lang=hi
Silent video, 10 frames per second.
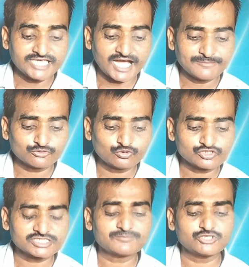यहाँ पे
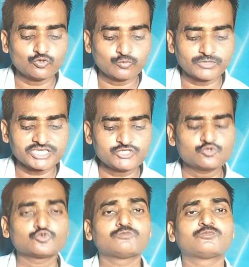देखो सबसे ऊपर ही
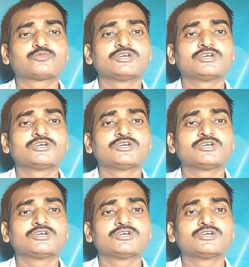यूट्यूब